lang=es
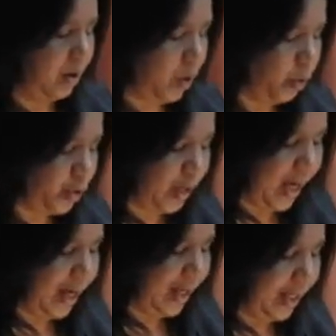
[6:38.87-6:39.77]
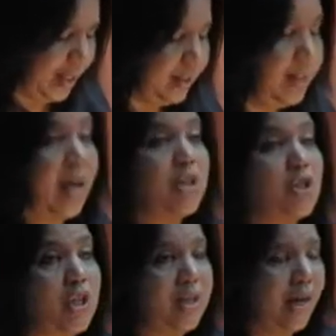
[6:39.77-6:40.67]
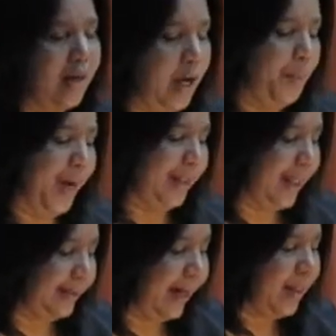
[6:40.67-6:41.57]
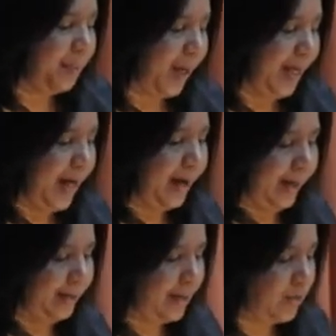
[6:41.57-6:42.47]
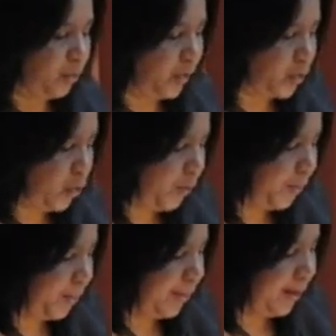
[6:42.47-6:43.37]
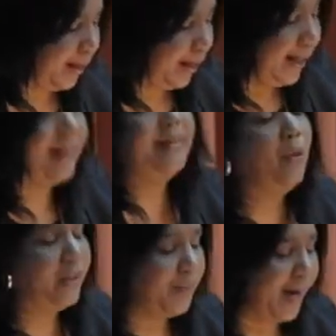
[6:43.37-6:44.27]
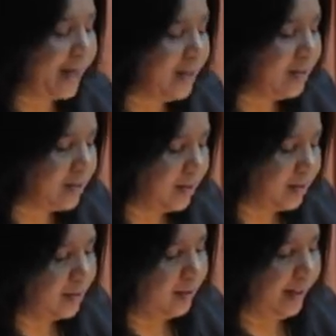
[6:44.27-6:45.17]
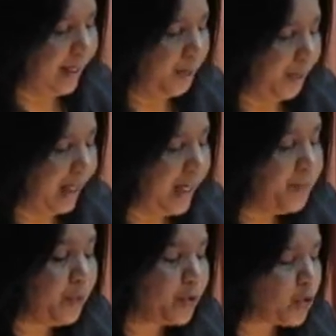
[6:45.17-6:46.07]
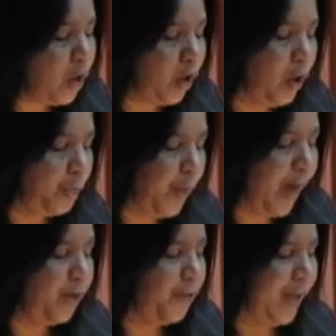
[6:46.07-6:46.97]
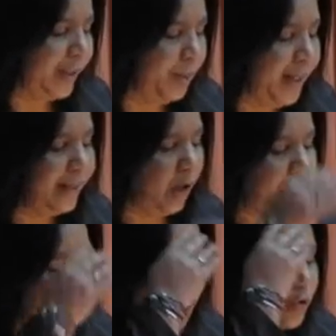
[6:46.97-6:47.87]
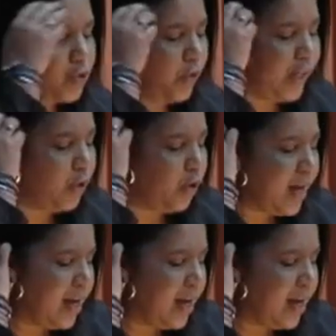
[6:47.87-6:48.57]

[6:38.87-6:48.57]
Rusia, India, China, para tratar de paliar esta situación. Esta última crisis del capitalismo no solo ha golpeado fuertemente a los Estados Unidos,